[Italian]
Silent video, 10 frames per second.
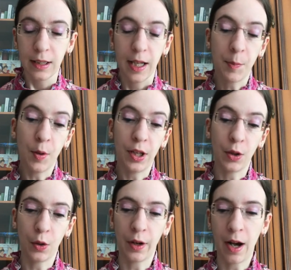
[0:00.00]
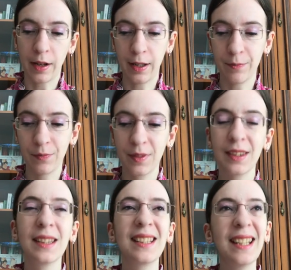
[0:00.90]
E poi in onorari.
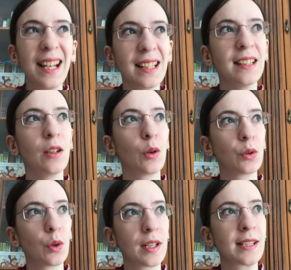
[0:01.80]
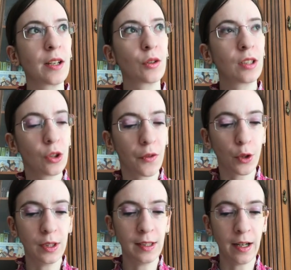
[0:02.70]
Ti rendi conto che stanotte dovrò
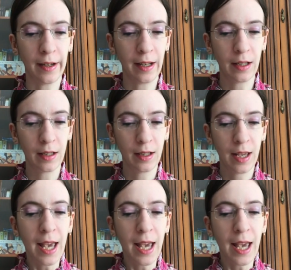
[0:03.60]
editare?